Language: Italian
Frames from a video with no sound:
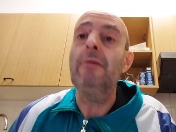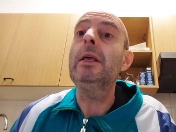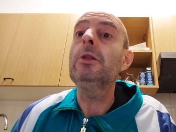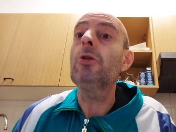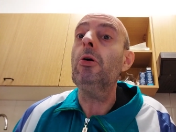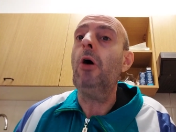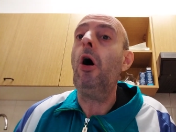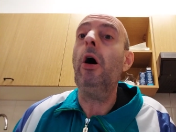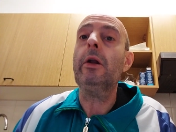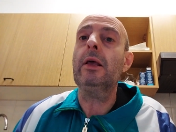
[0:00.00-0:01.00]
vinto
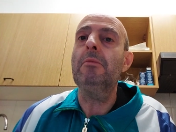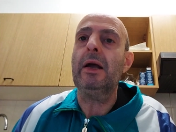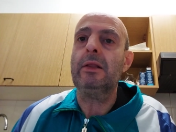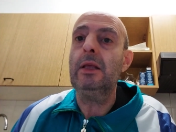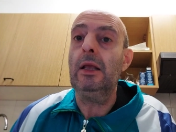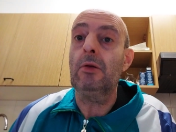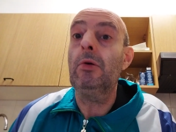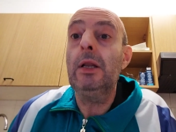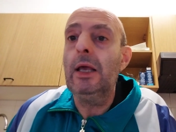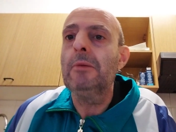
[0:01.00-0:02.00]
Jorge Martin
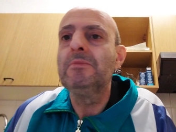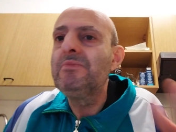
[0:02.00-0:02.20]
quindi